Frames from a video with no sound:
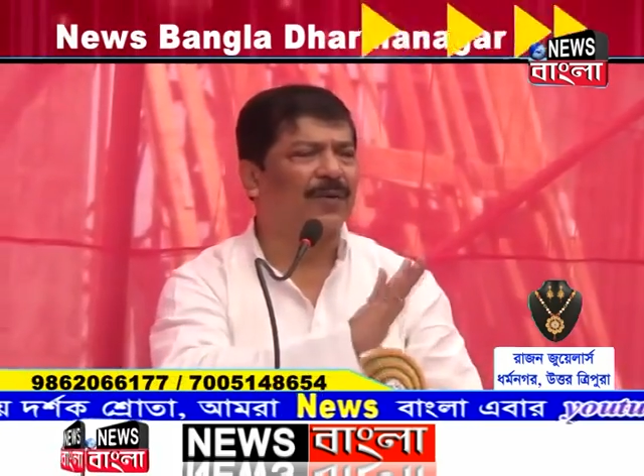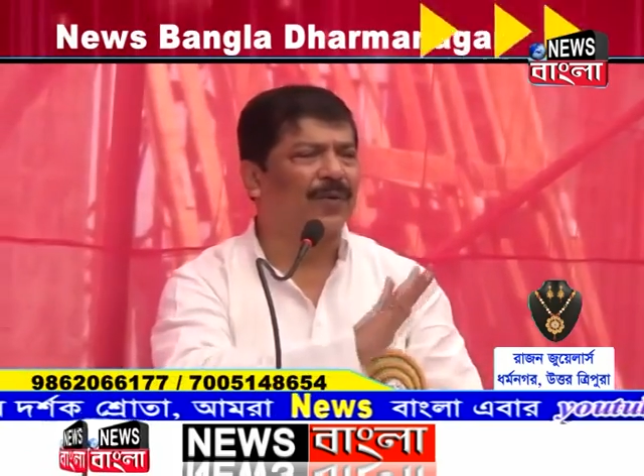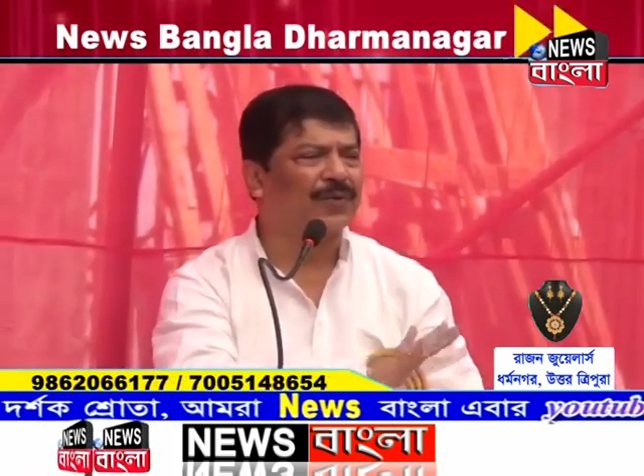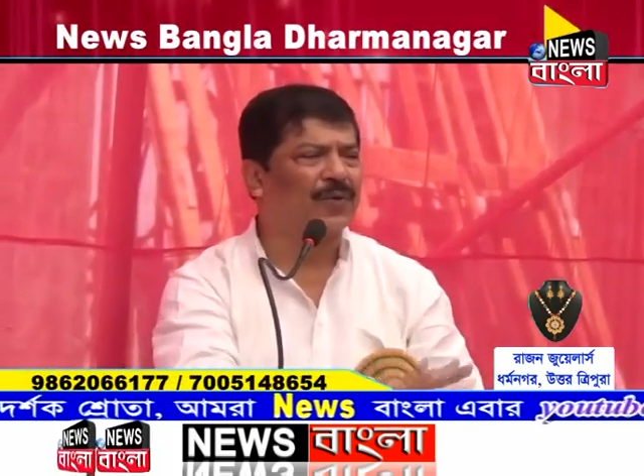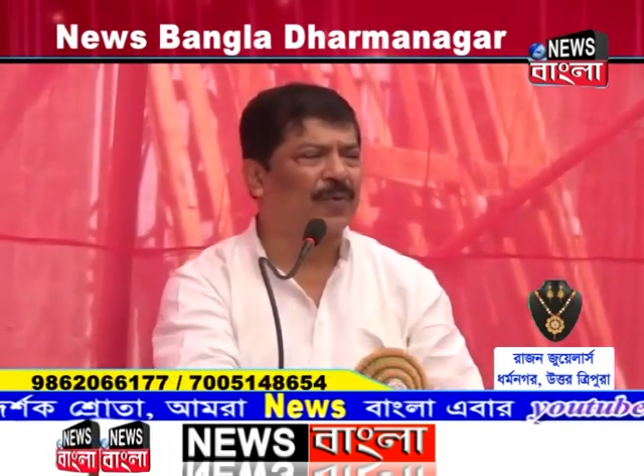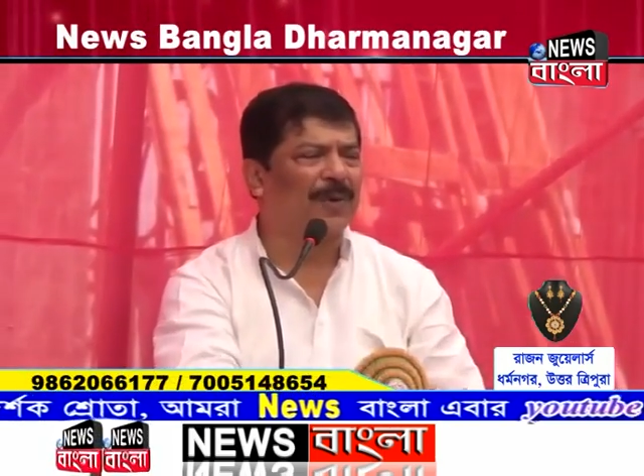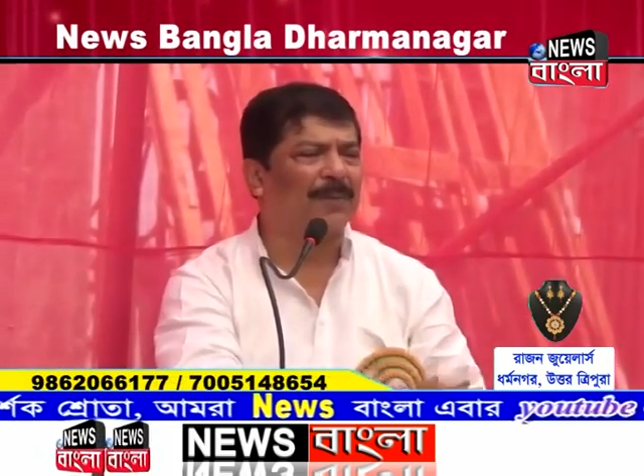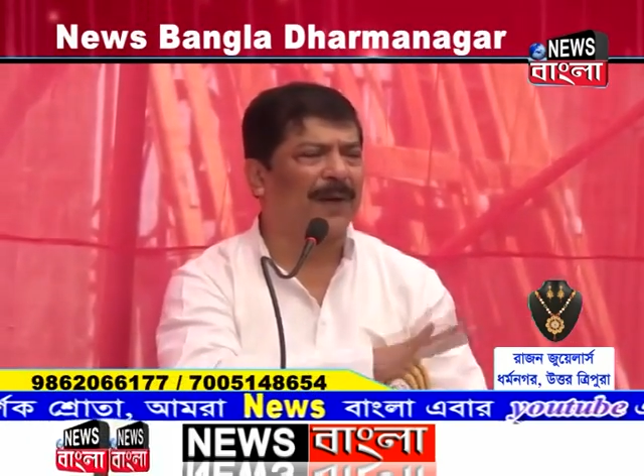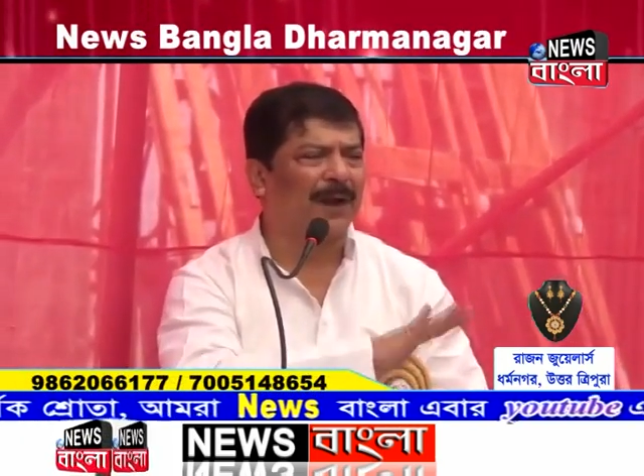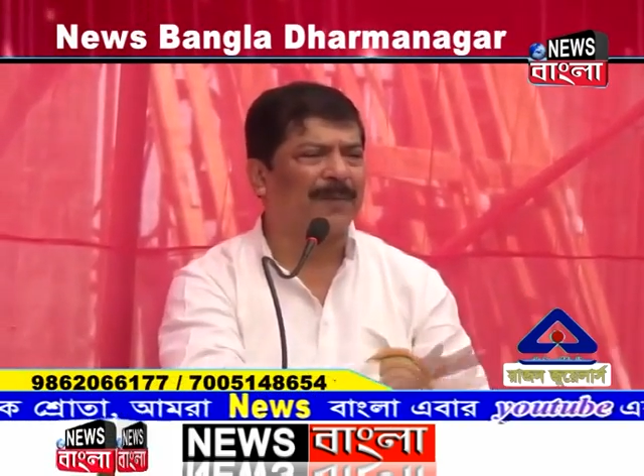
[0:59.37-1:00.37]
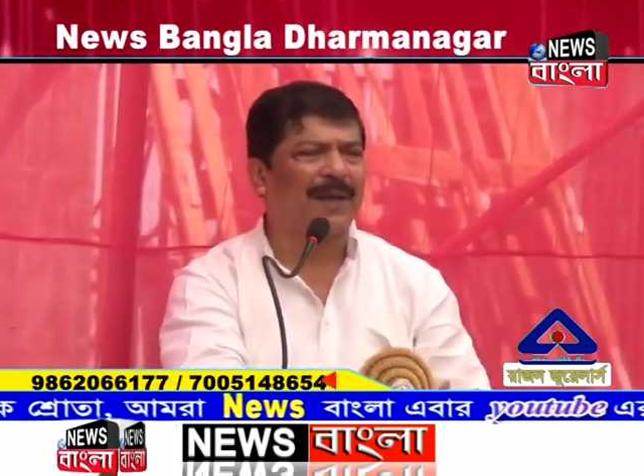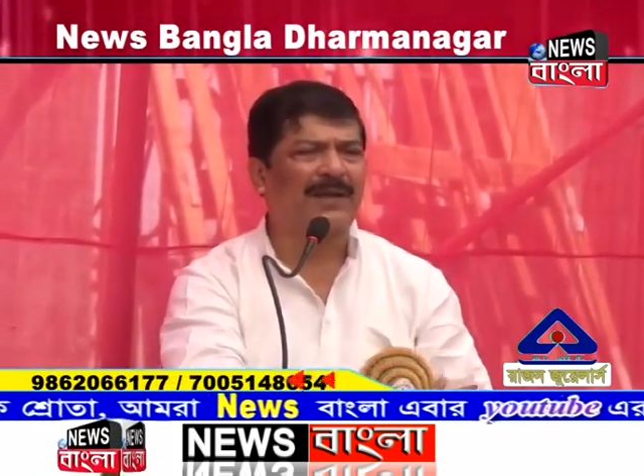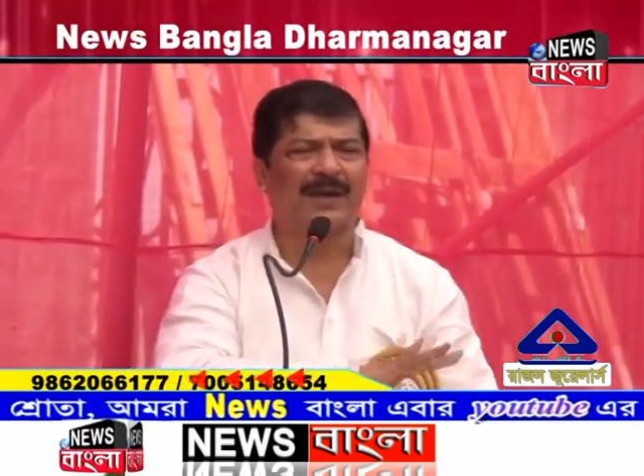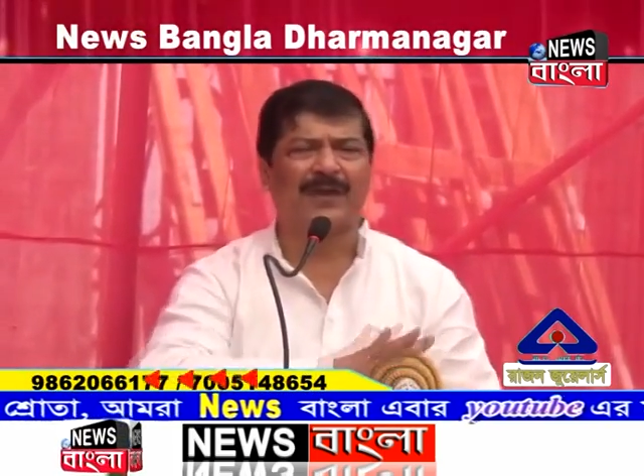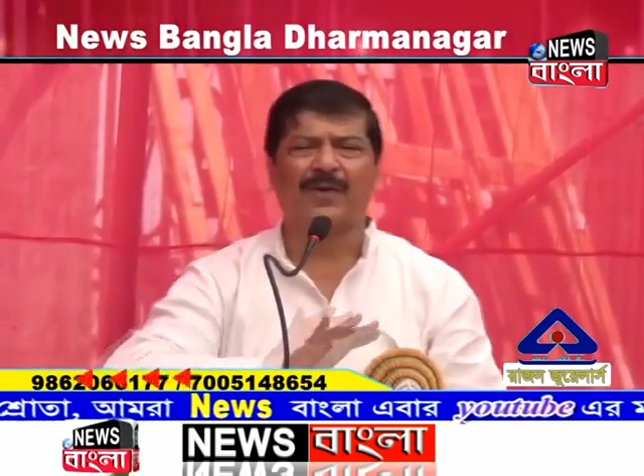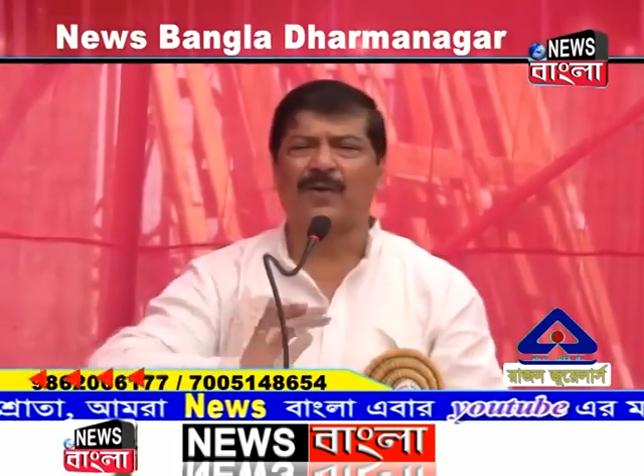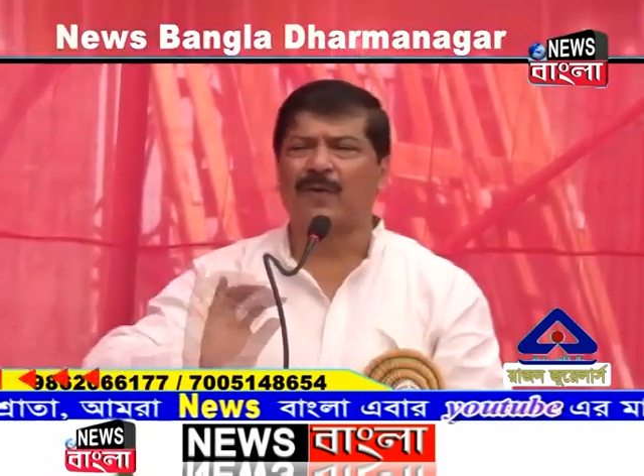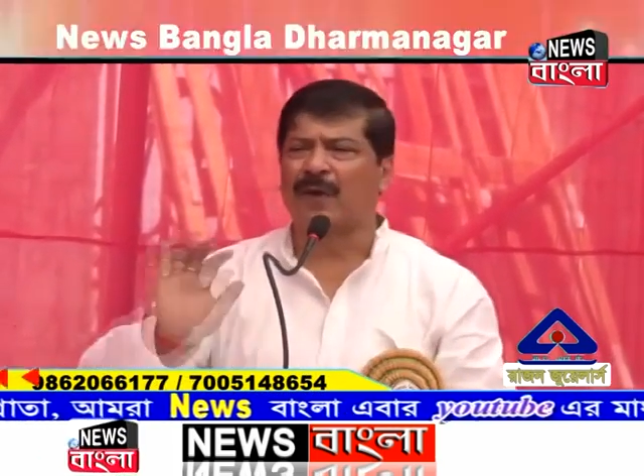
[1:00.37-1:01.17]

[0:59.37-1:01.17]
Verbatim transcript: অনুরোধ করবেন ব্লাড ব্যাংক থেকে যেন